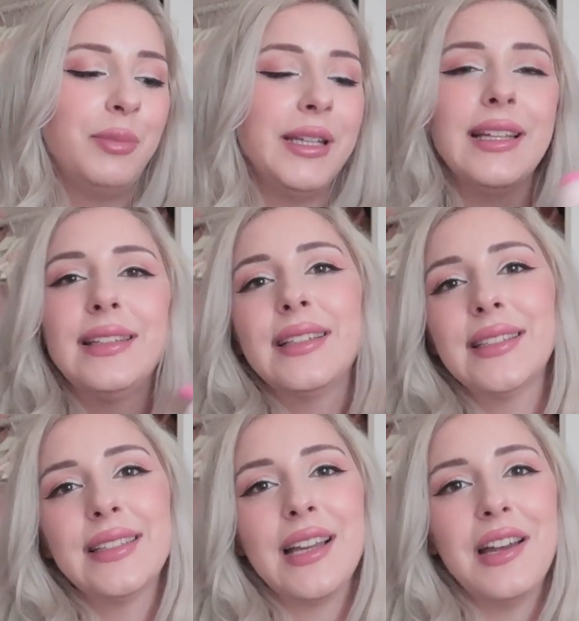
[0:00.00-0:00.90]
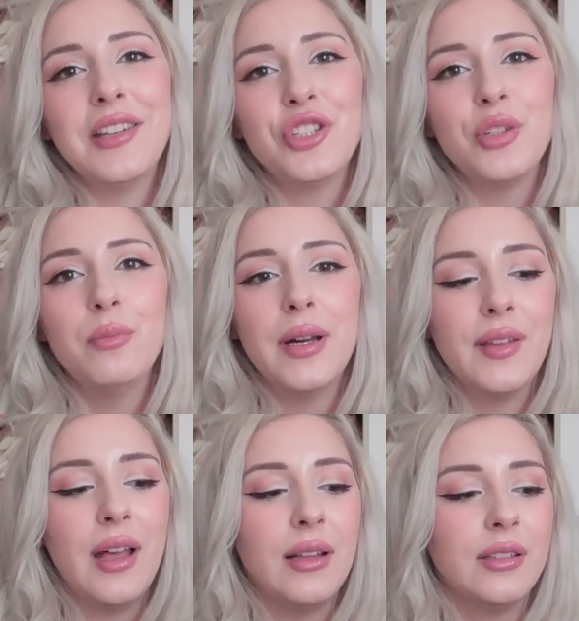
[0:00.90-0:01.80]
Piglet'i kız kardeşim
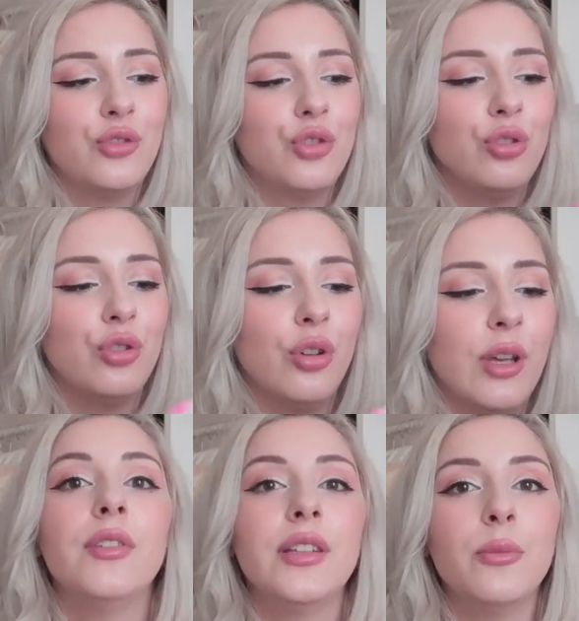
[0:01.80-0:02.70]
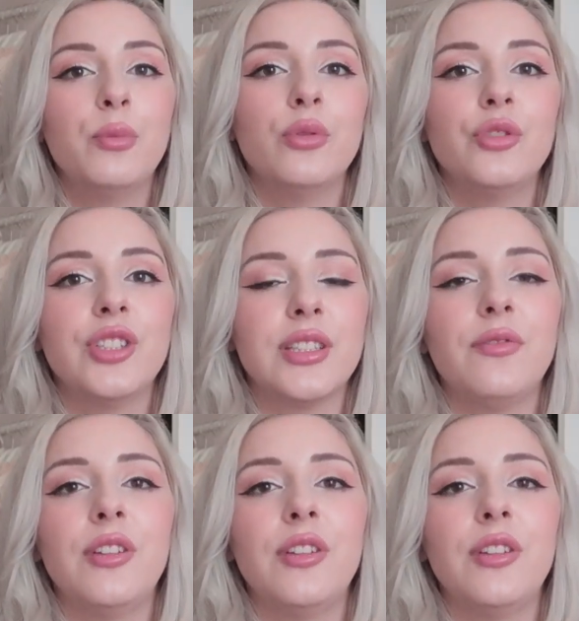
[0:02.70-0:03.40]
bana aldı. Çünkü Winnie Pooh çizgi